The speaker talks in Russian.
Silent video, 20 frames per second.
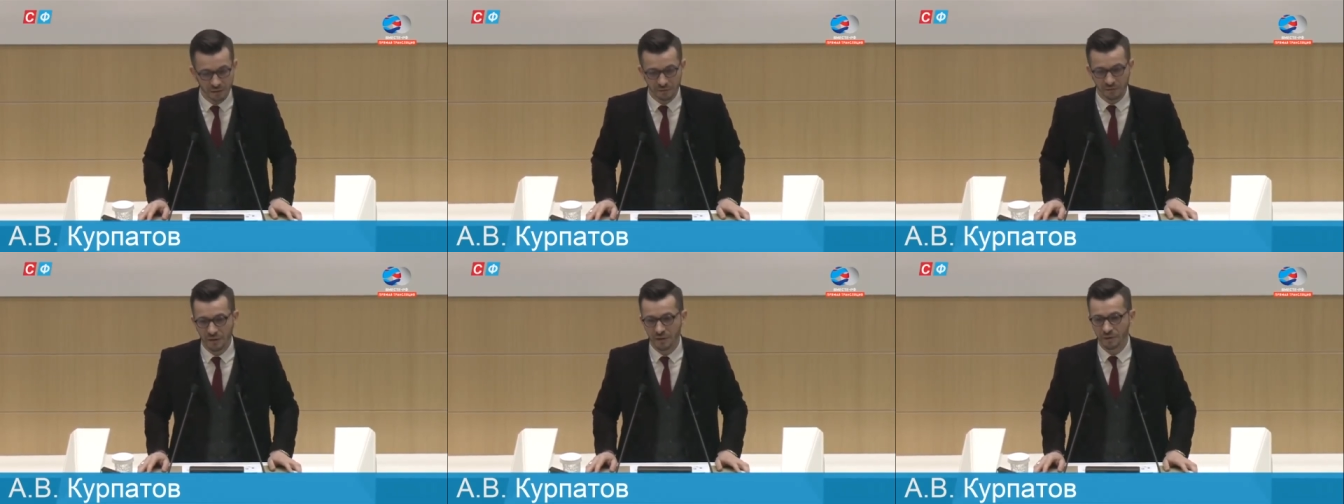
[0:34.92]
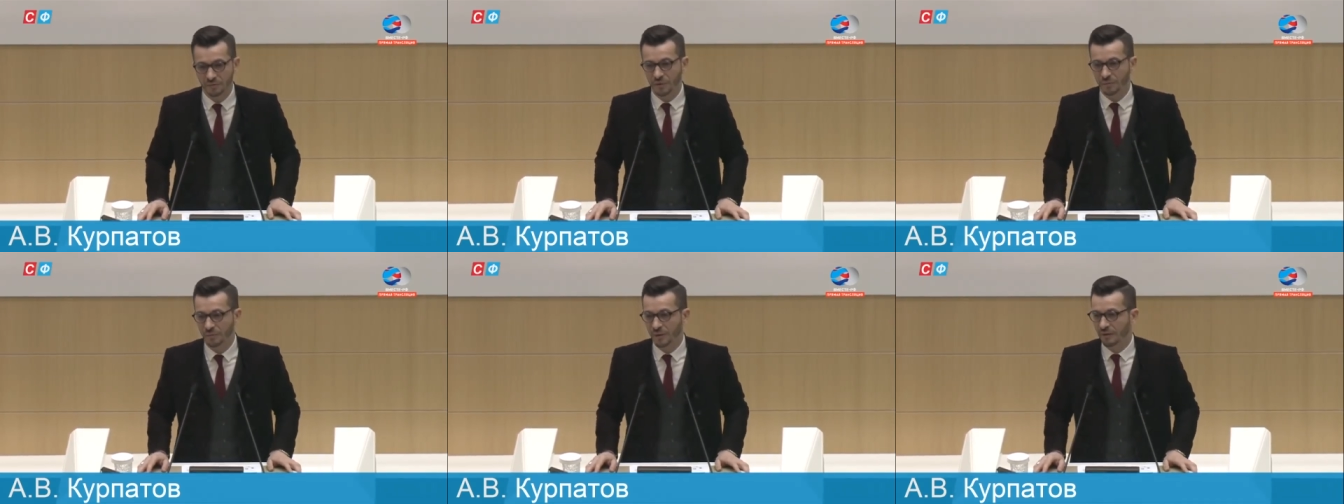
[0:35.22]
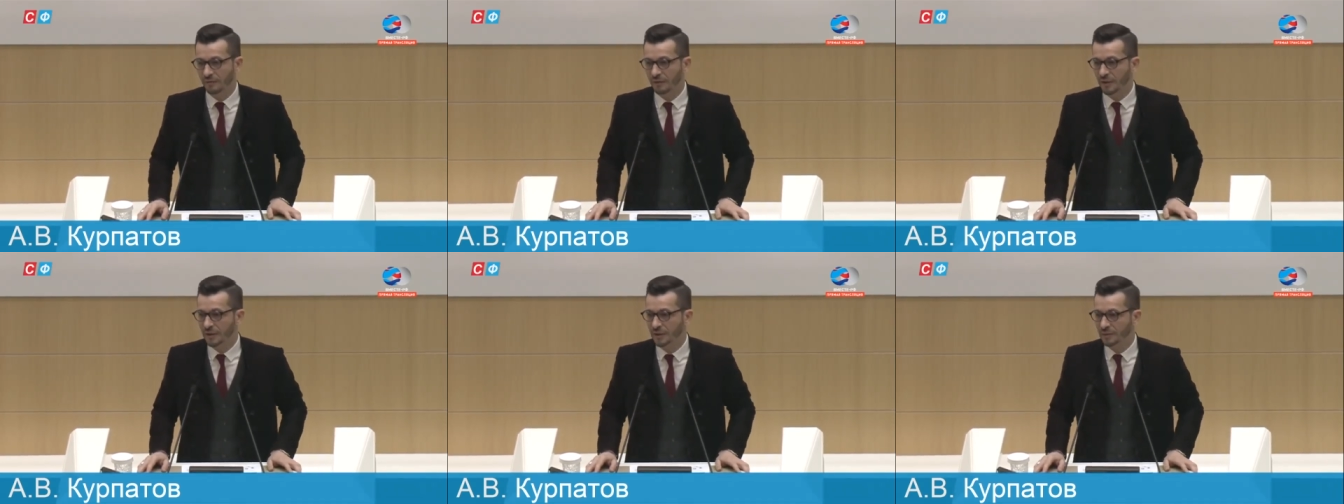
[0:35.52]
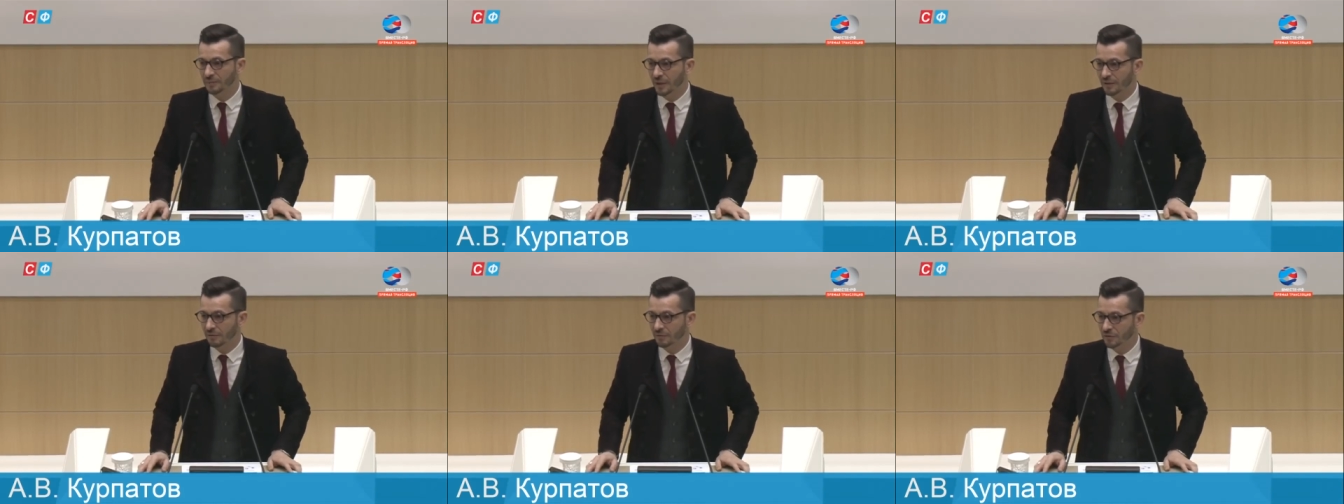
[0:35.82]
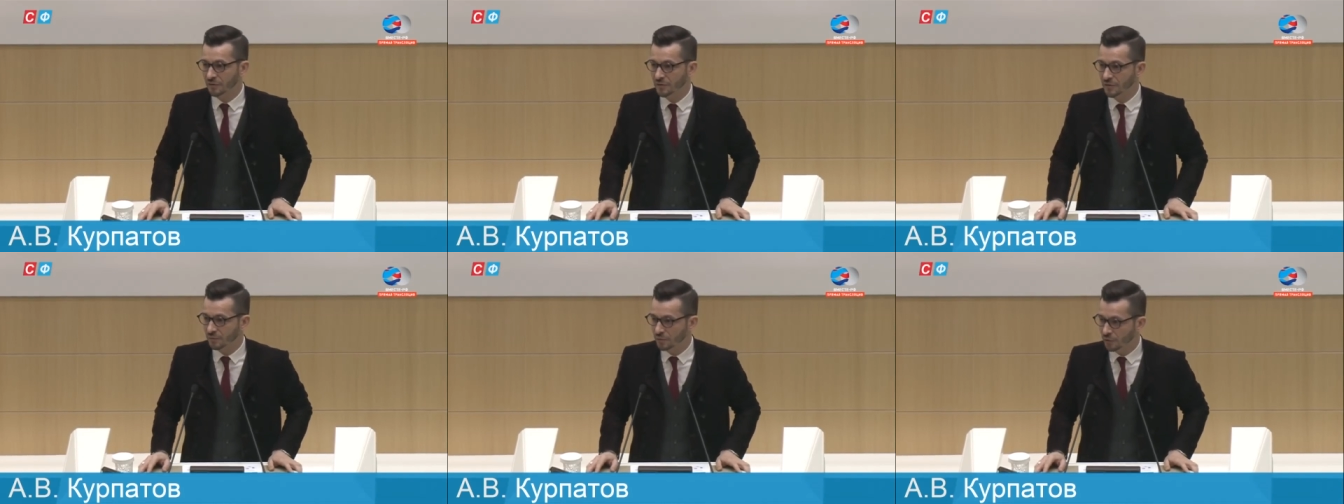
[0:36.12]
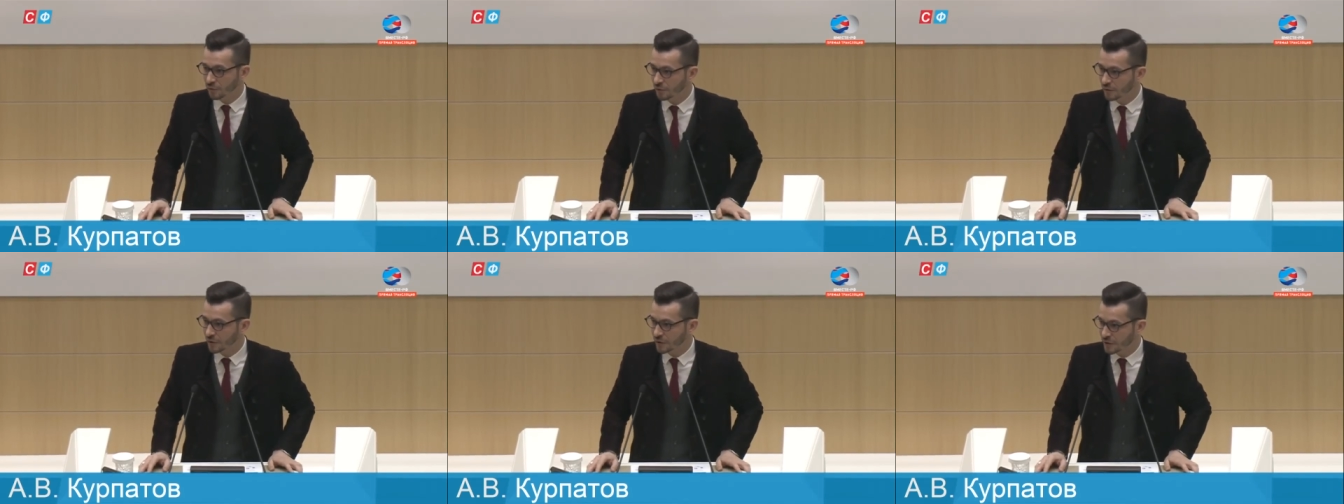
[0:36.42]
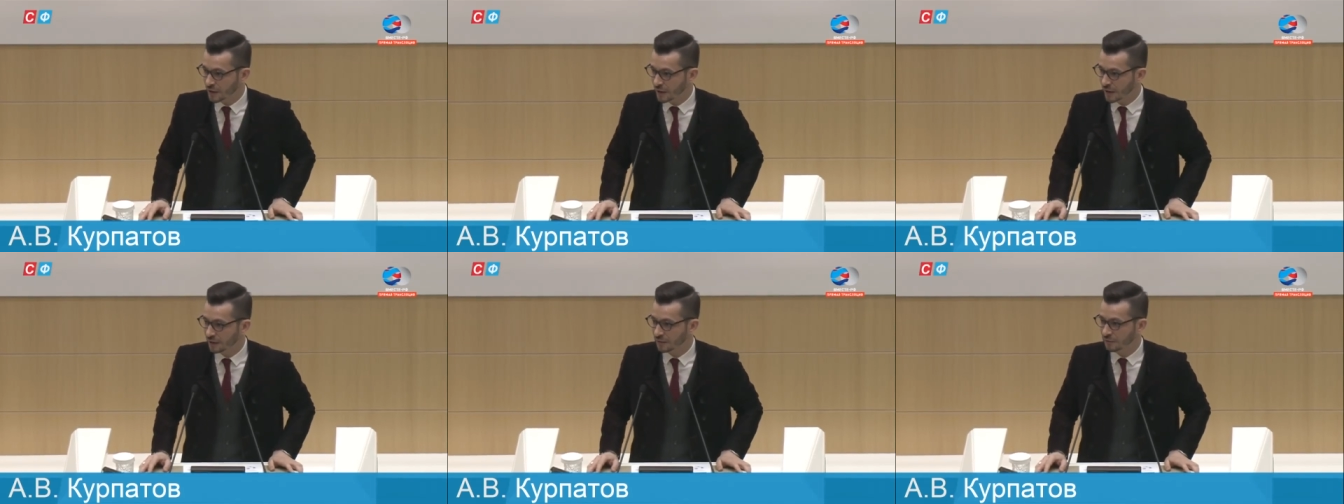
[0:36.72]
В этом направлении проводится много
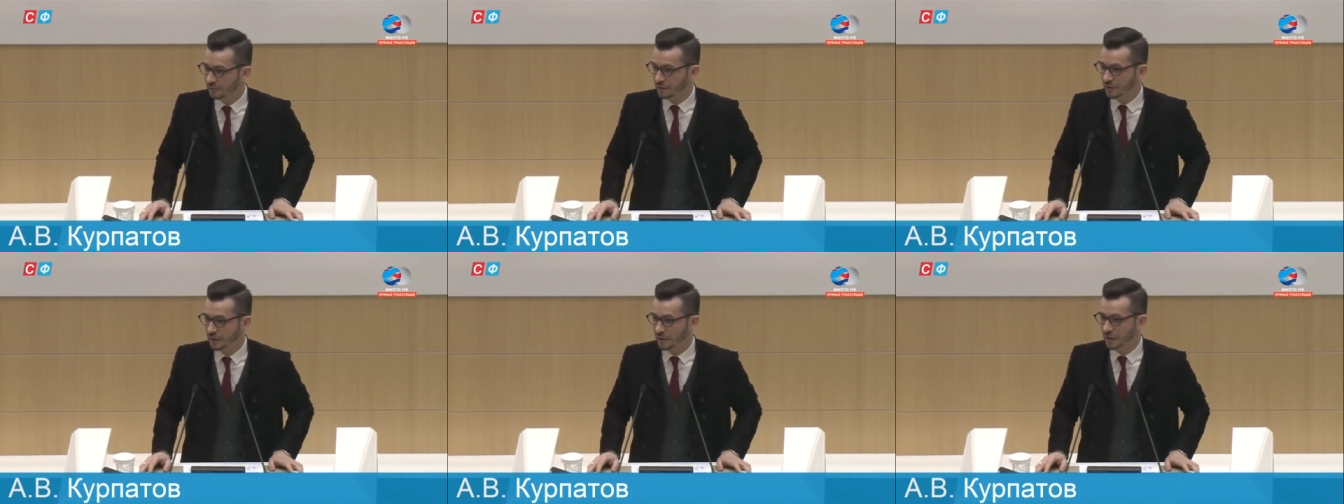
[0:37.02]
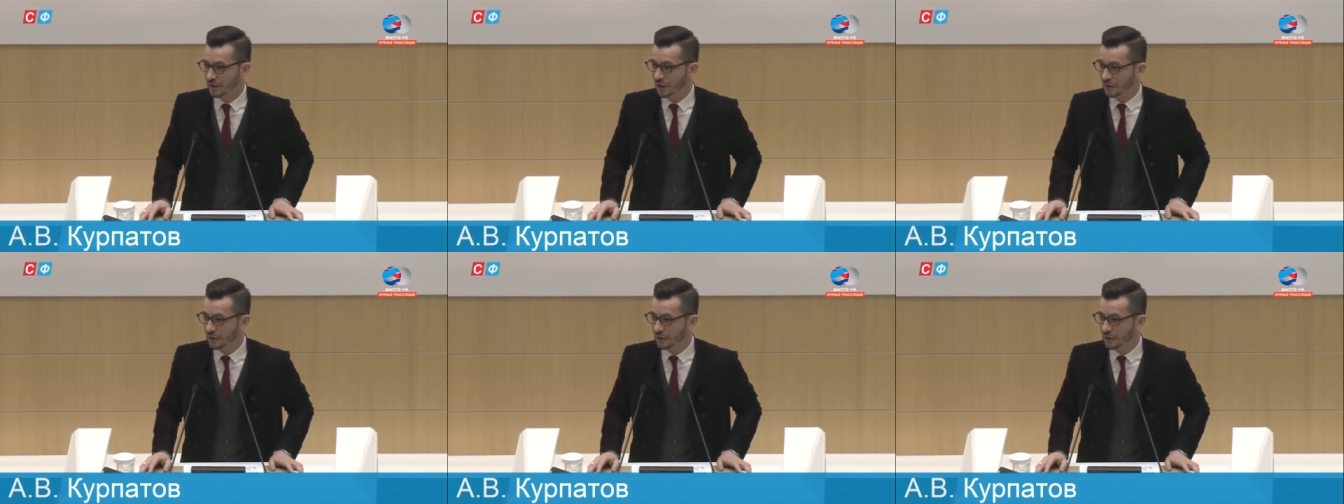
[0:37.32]
исследований,